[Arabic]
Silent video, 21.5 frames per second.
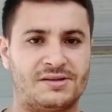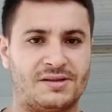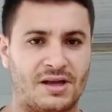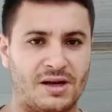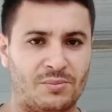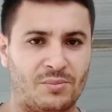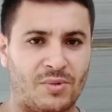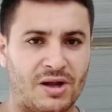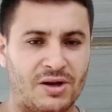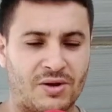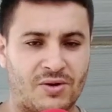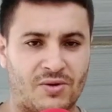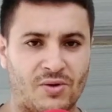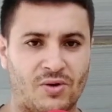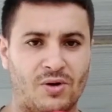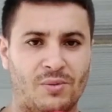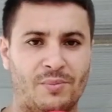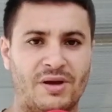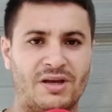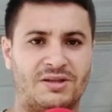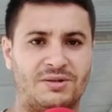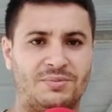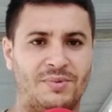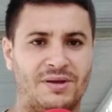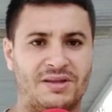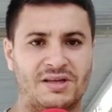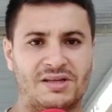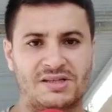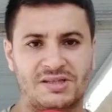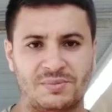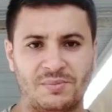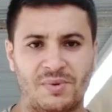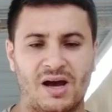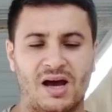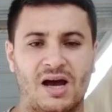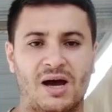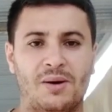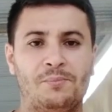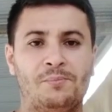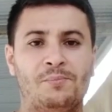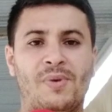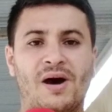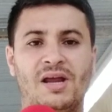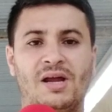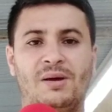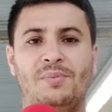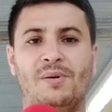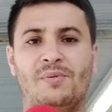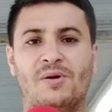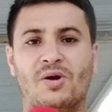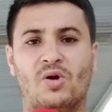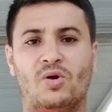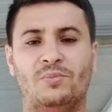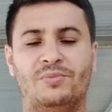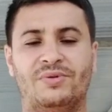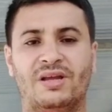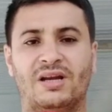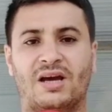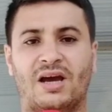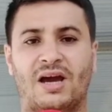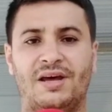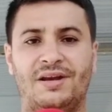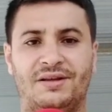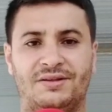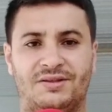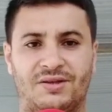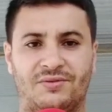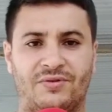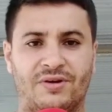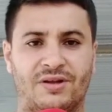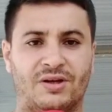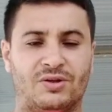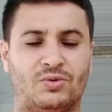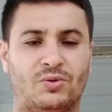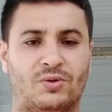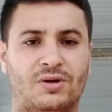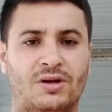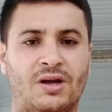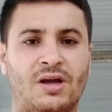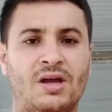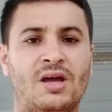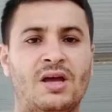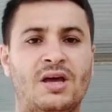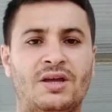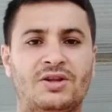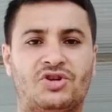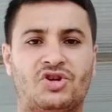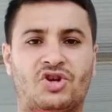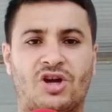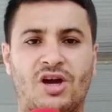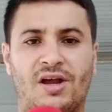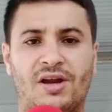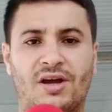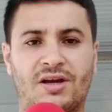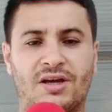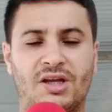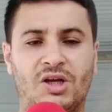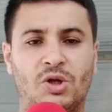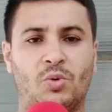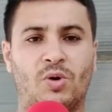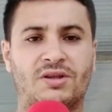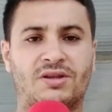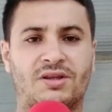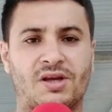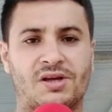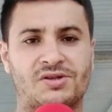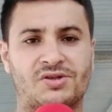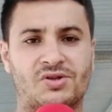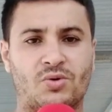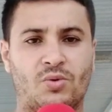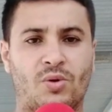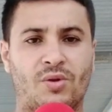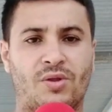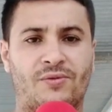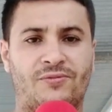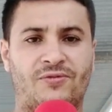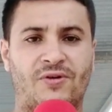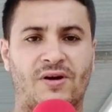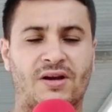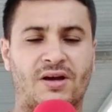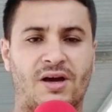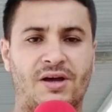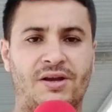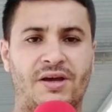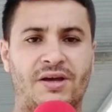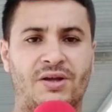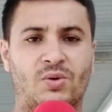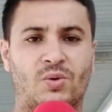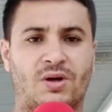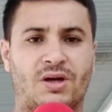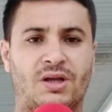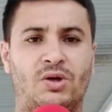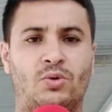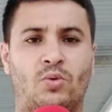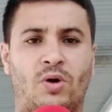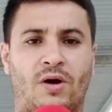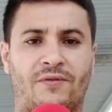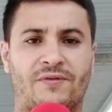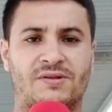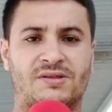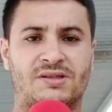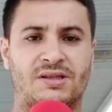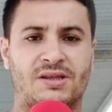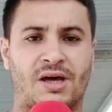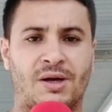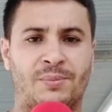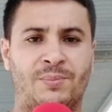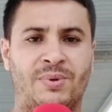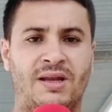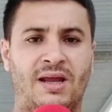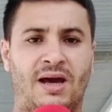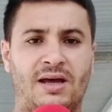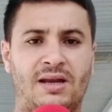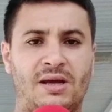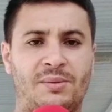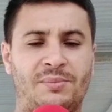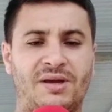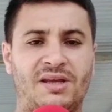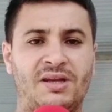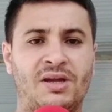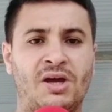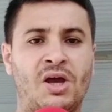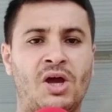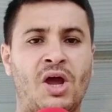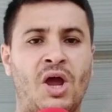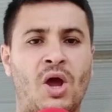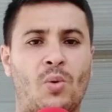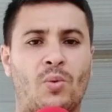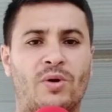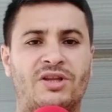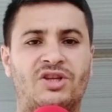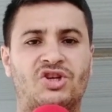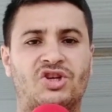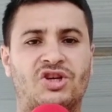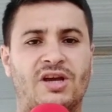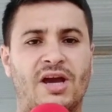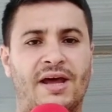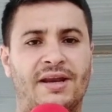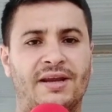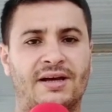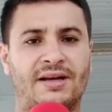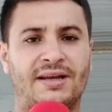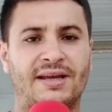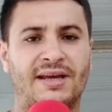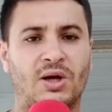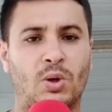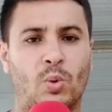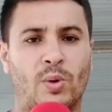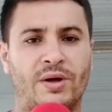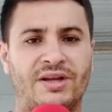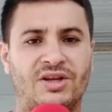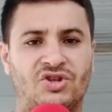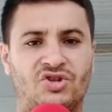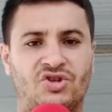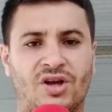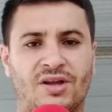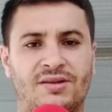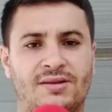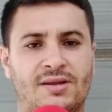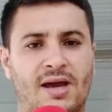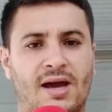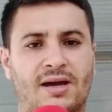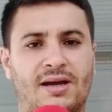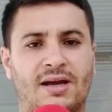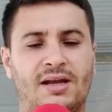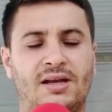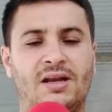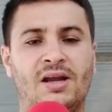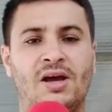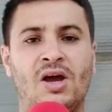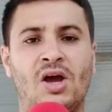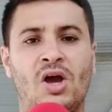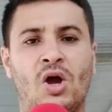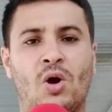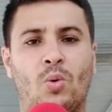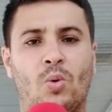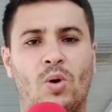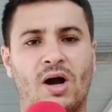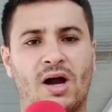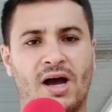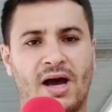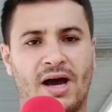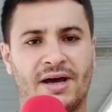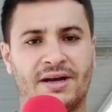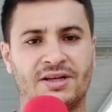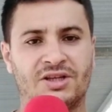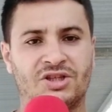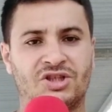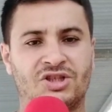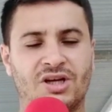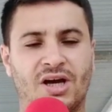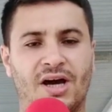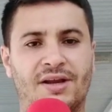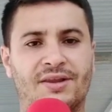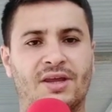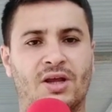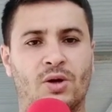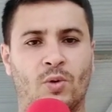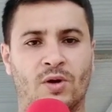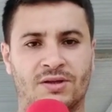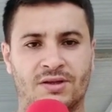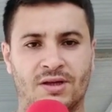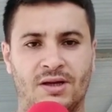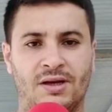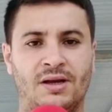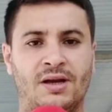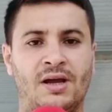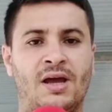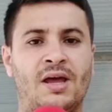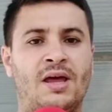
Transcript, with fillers: السلام عليكم ايتما دي السماء مرحبا بكم ديال القناه في نادور تشكاريخ كنوطاس خضف القناين وكنوحفظ صدار ربي العالمين وتشكاريخ الاخوان الجان داخل وخارج ارض الوطن